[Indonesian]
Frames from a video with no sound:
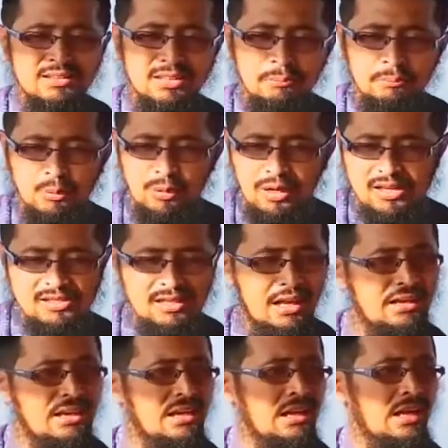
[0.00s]
tempuhlah
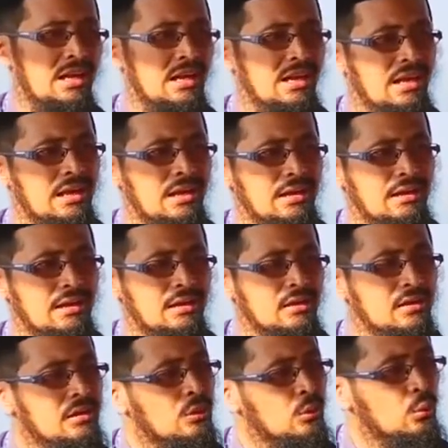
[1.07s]
jalan yang halal.
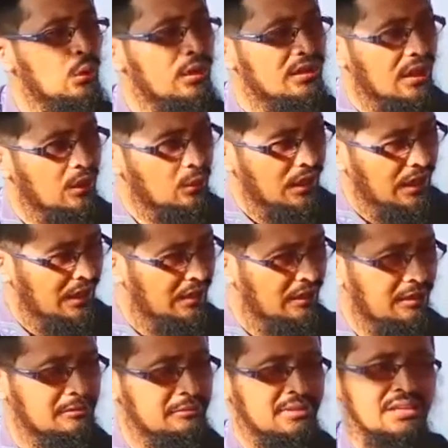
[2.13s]
Wada'ul
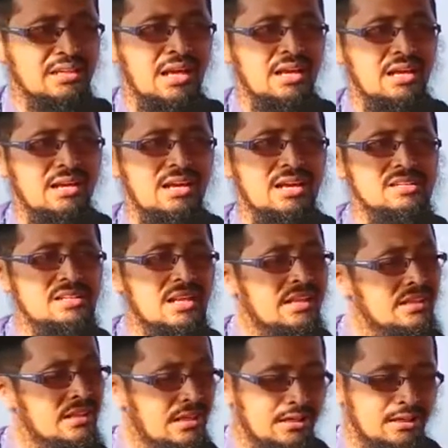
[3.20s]
haram, tinggalkanlah
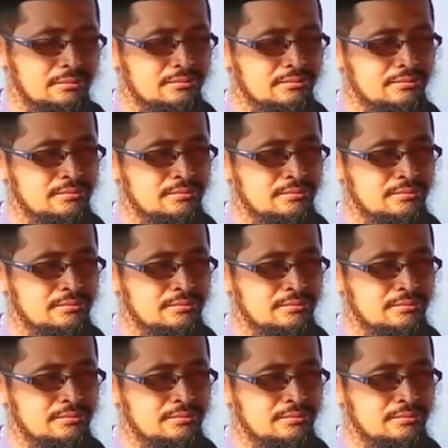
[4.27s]
jalan yang haram.